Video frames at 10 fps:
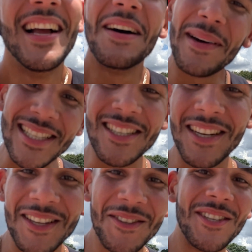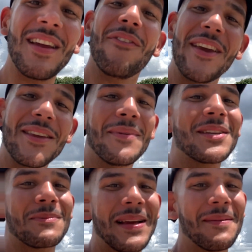Mas a dica do dia é fake big
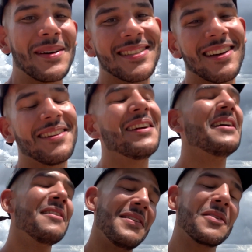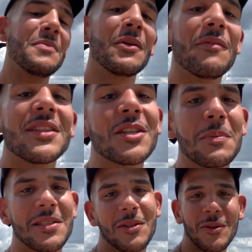spin, rapaziada. Vem comigo que eu vou estar tá te
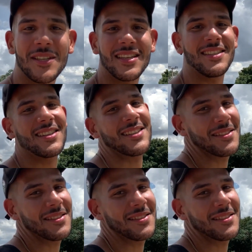passando todas as dicas.